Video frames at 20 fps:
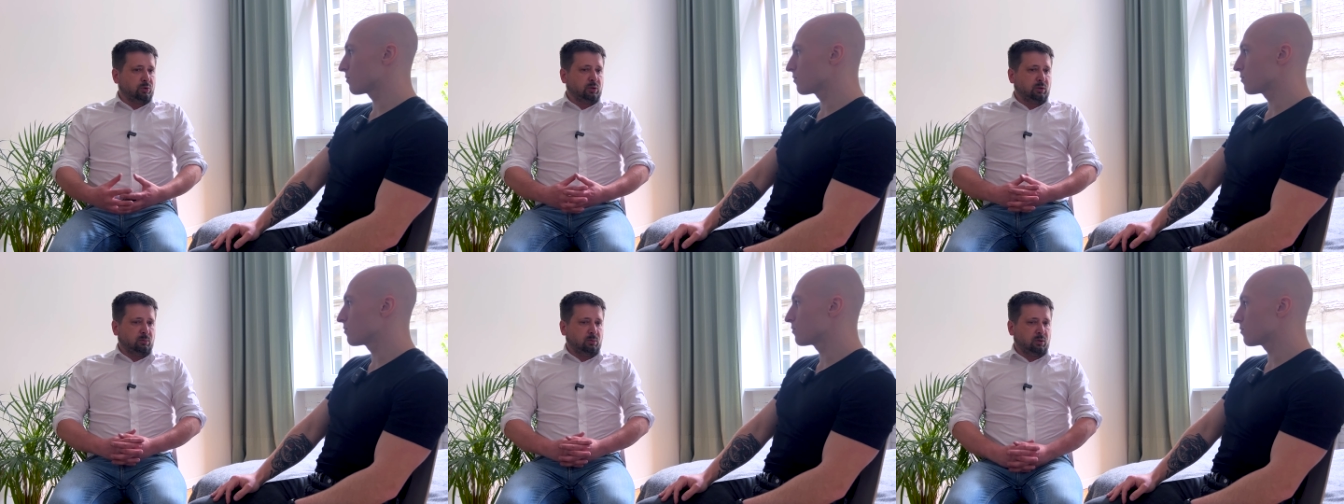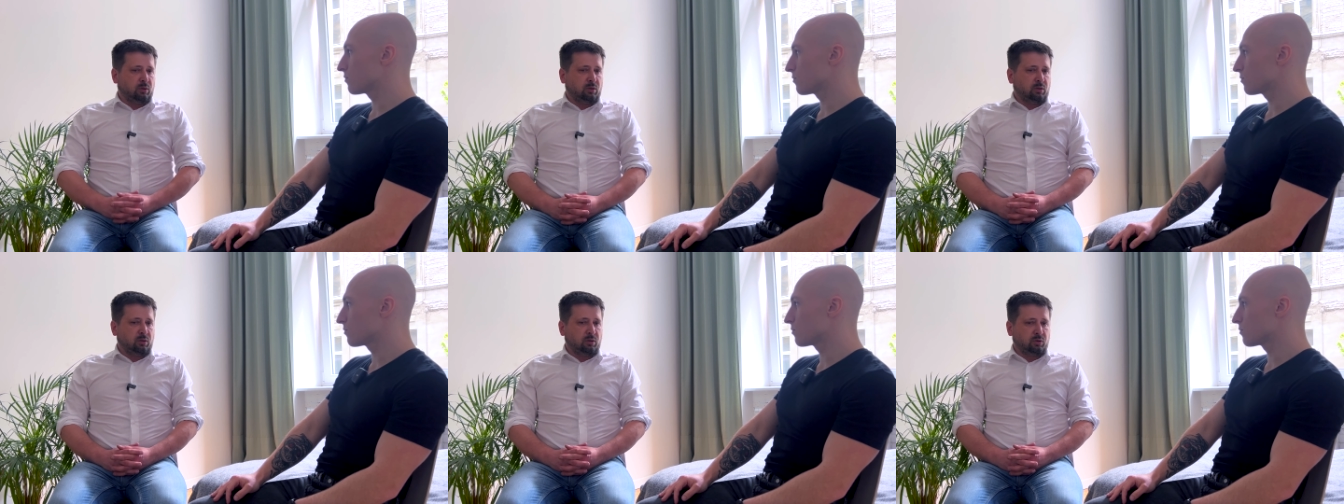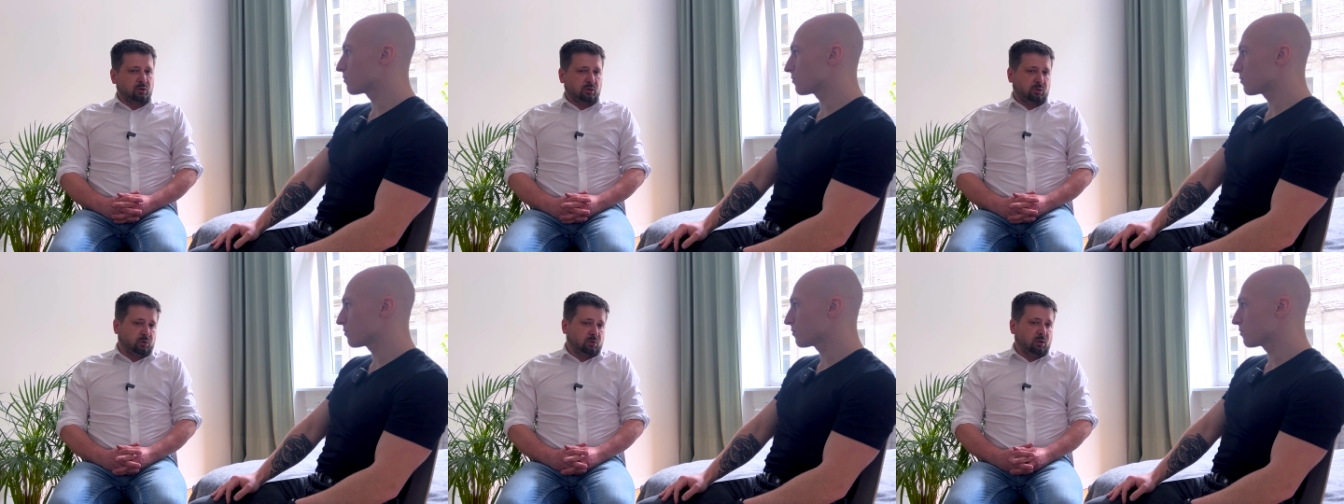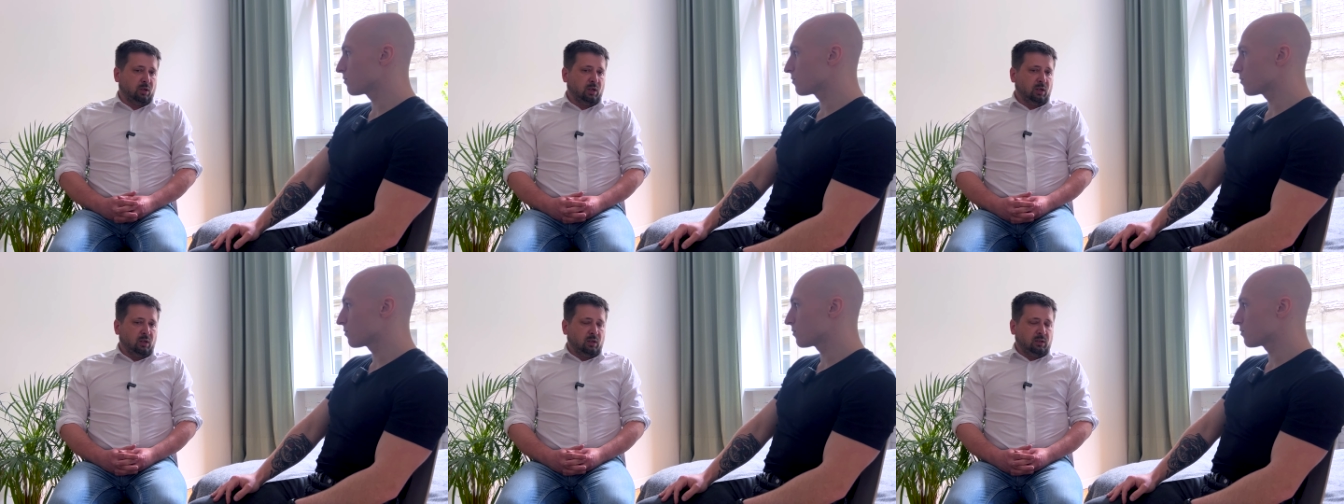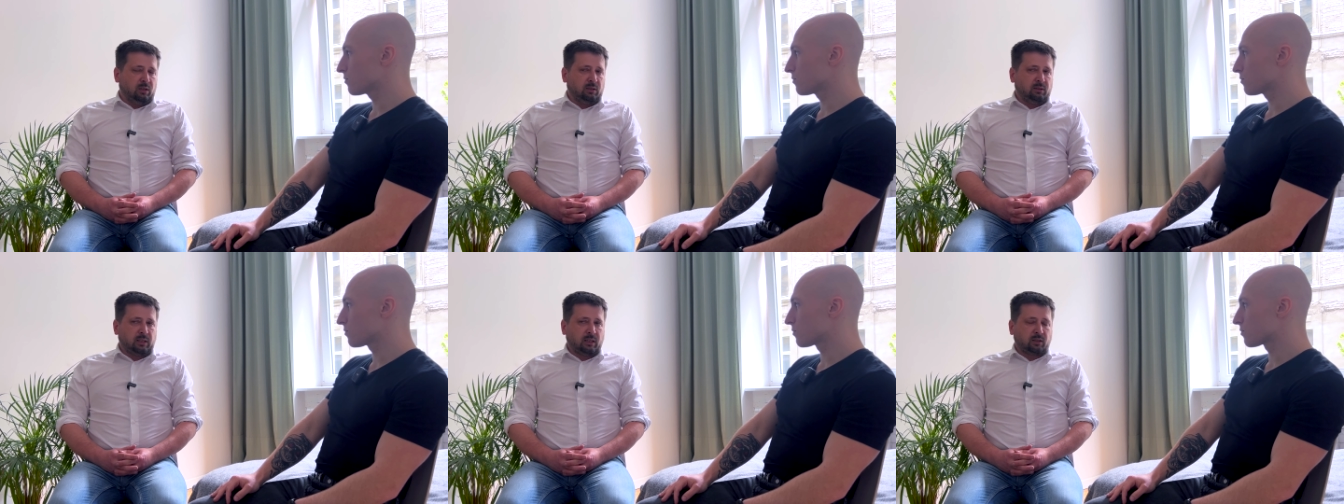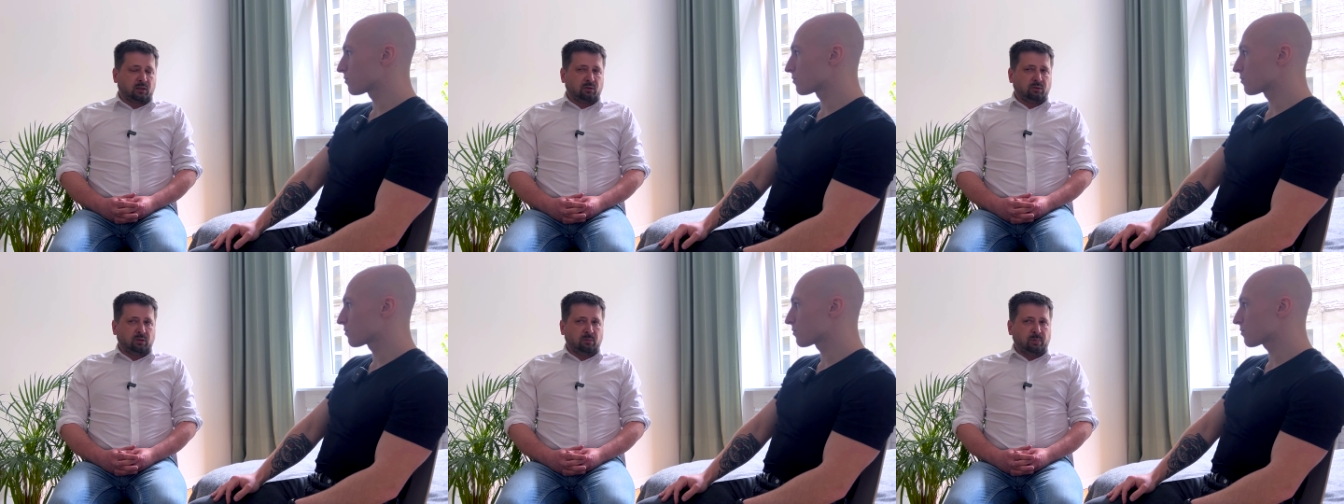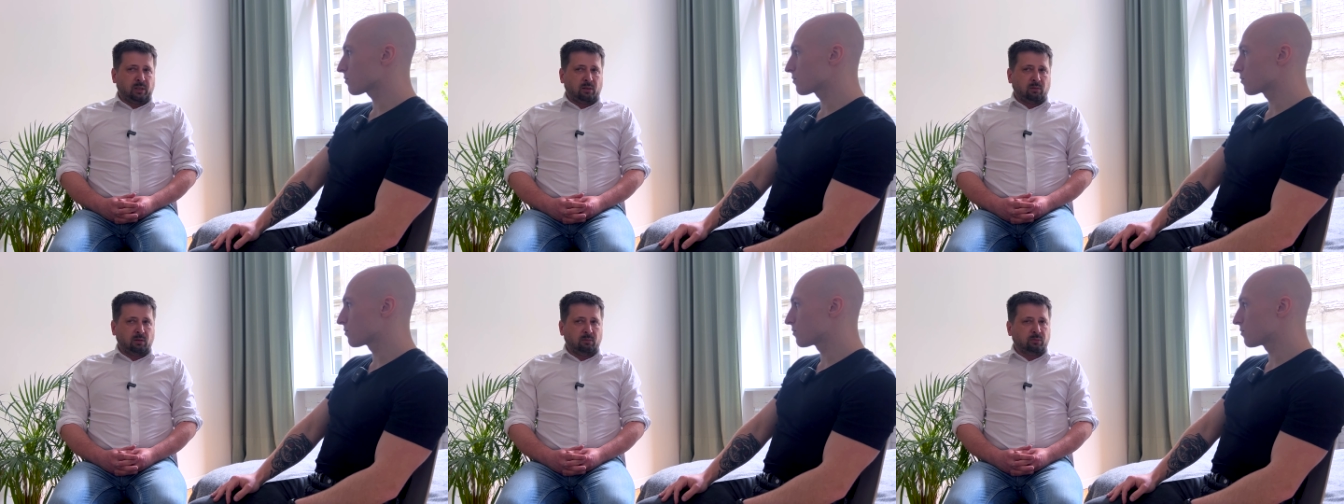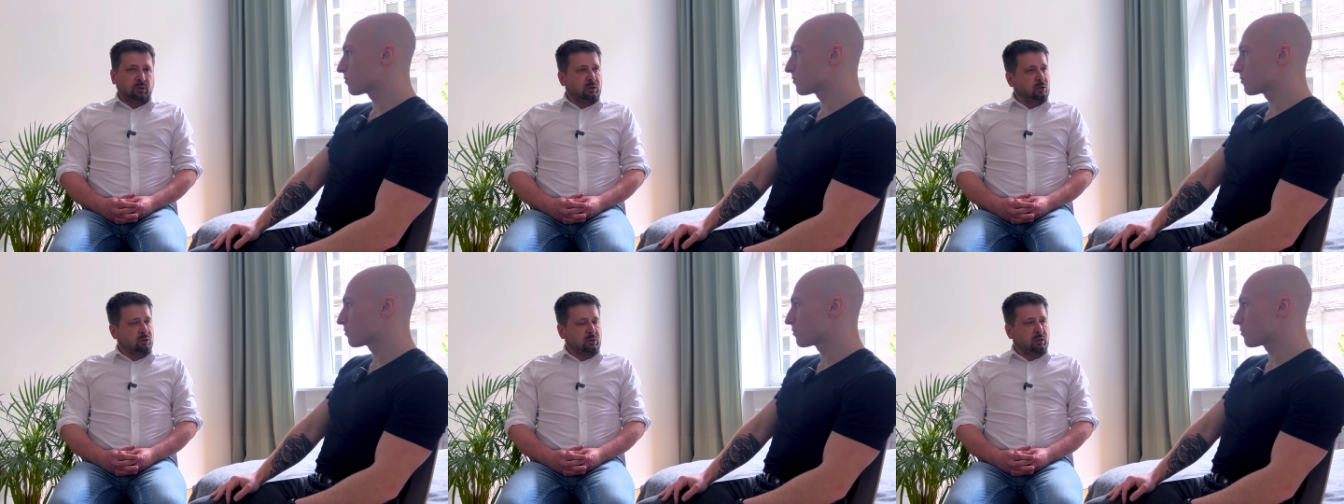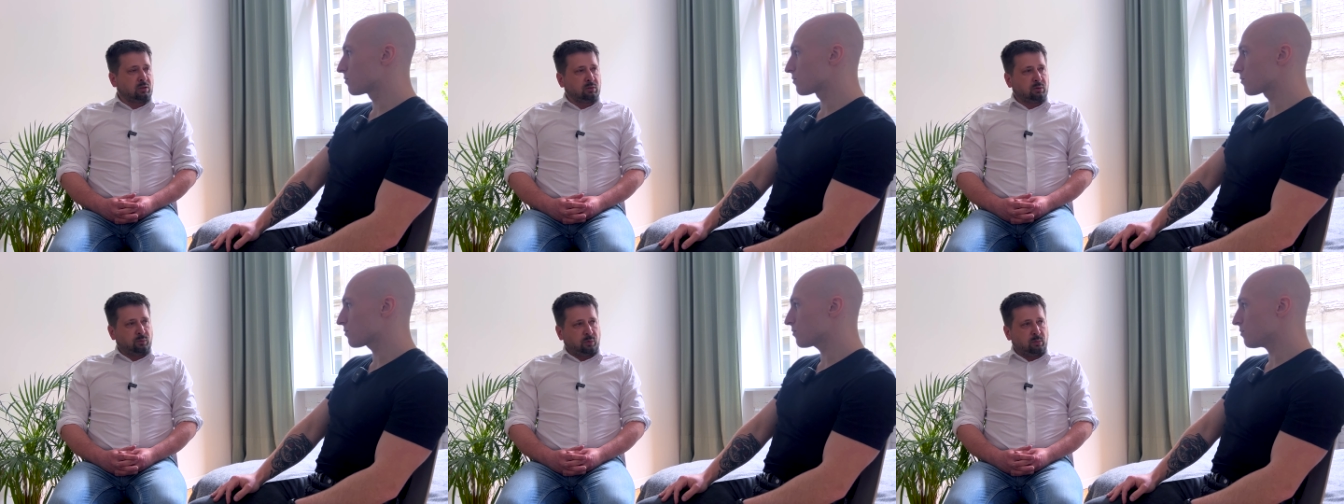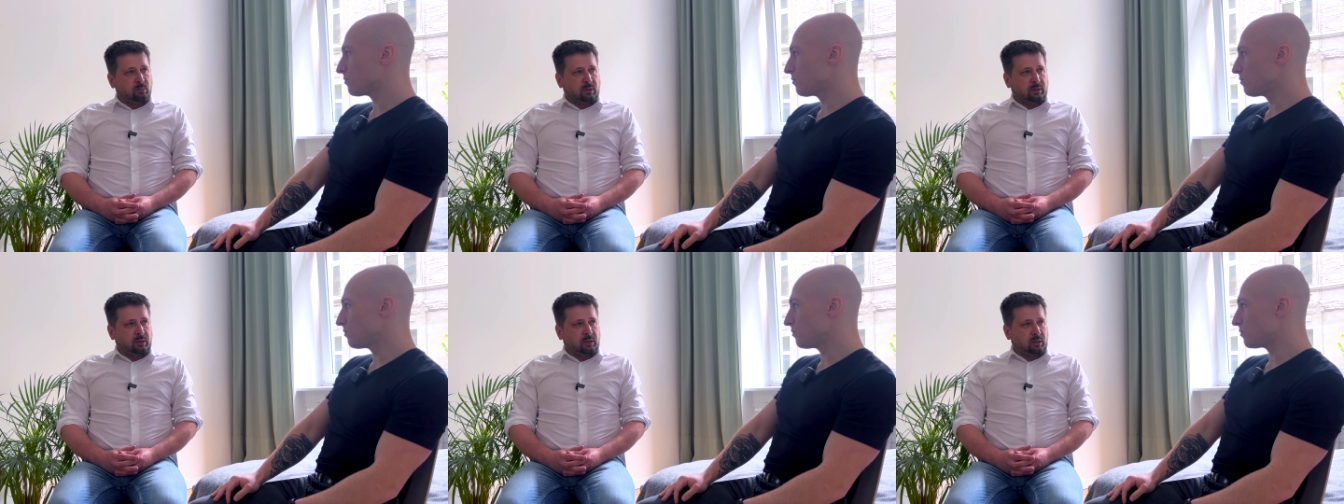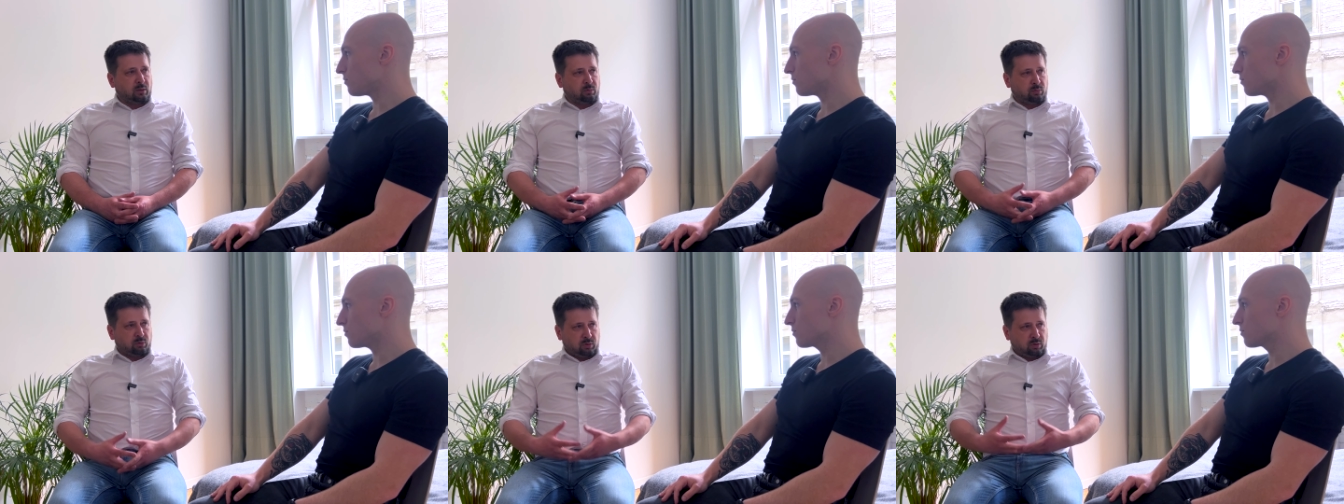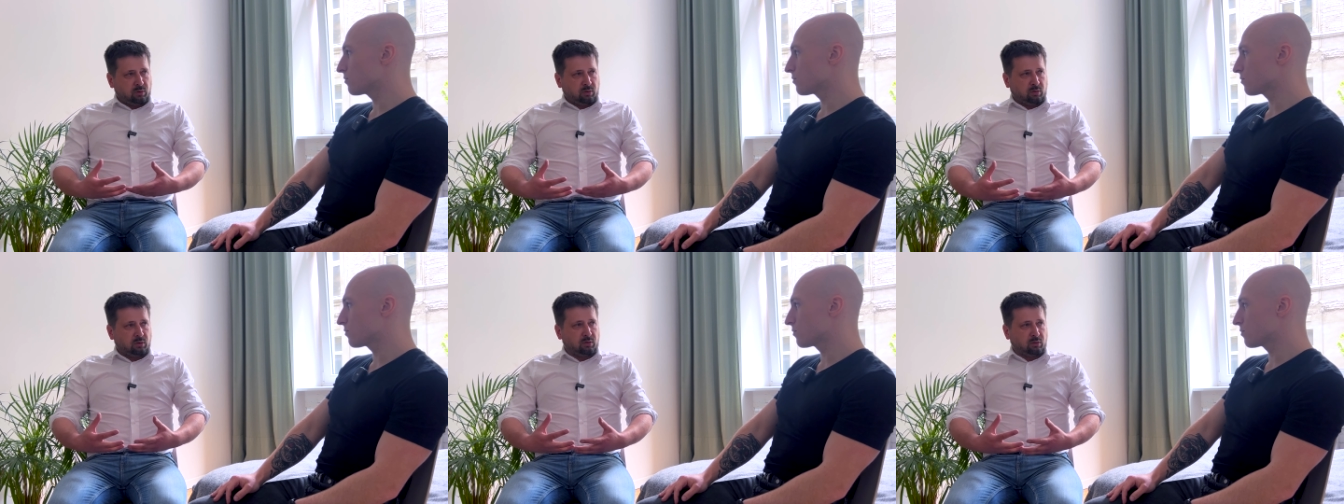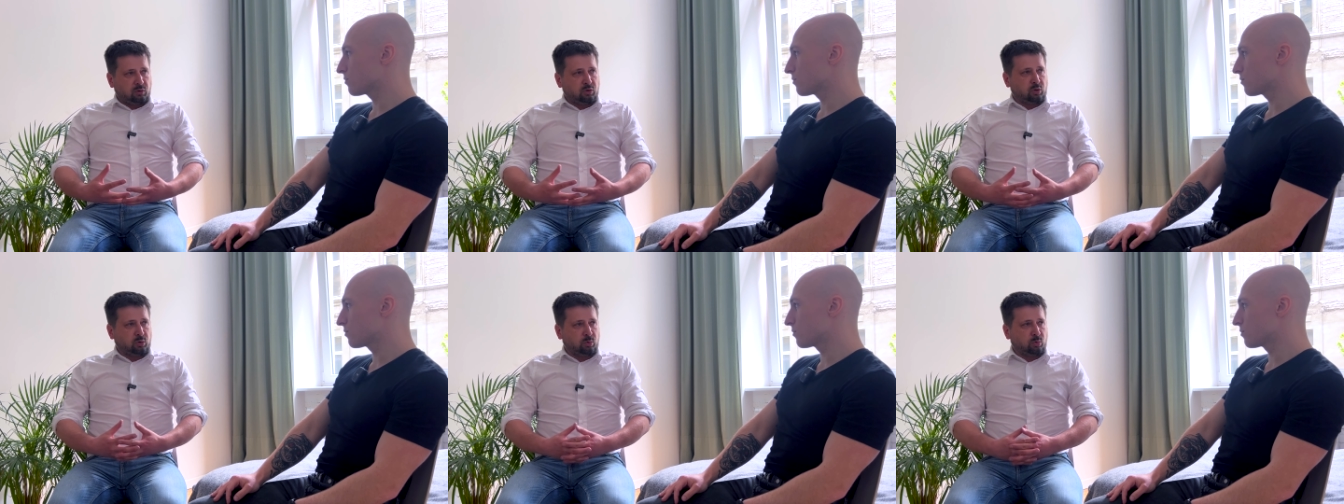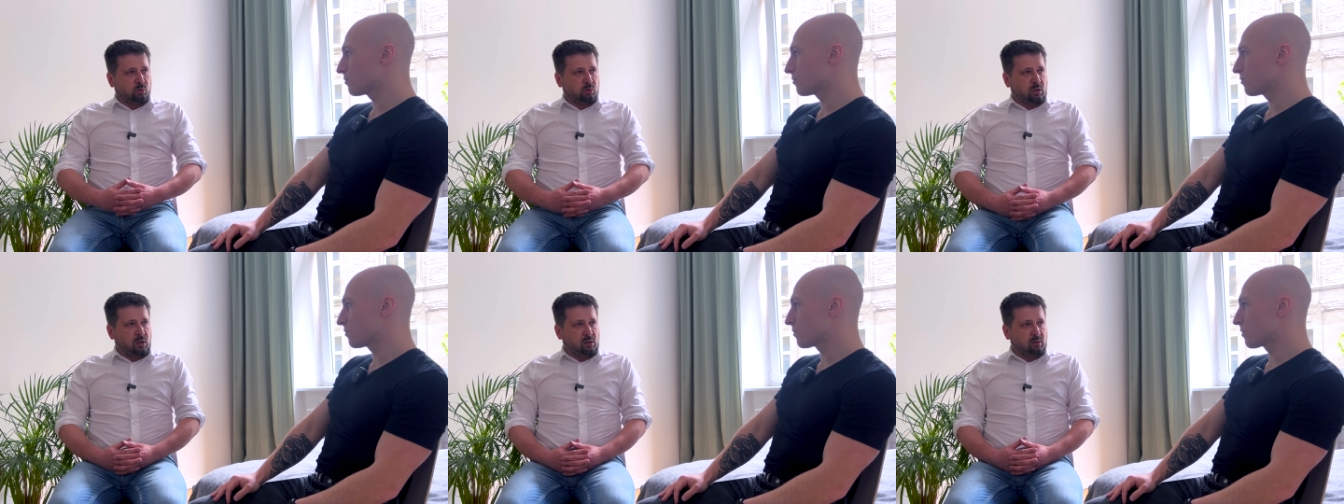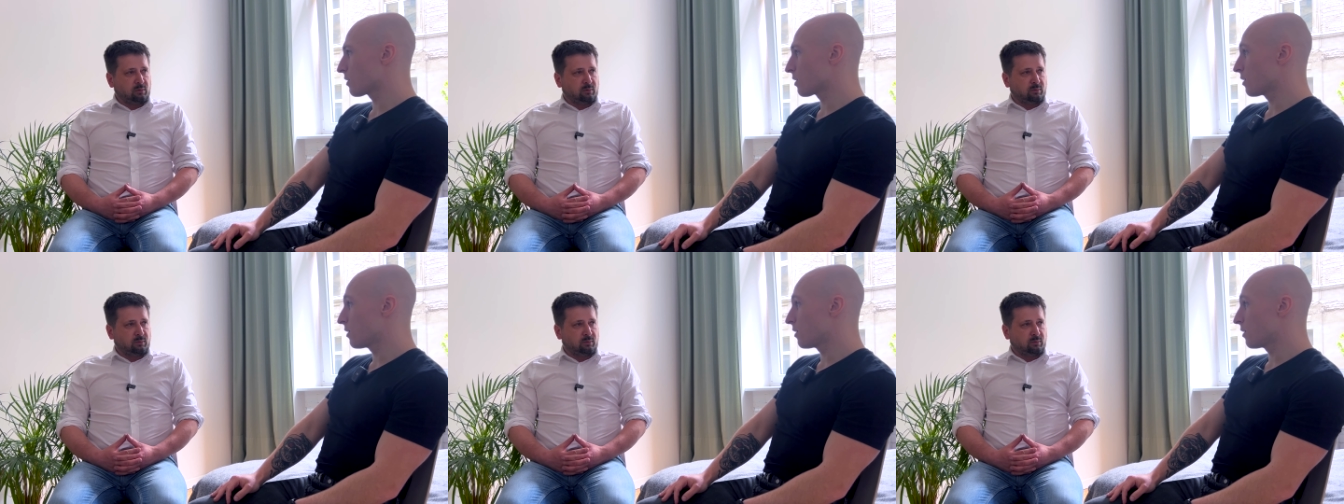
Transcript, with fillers: godnym życiu i tak odebrałem też ten twój materiał, czy, czy słusznie?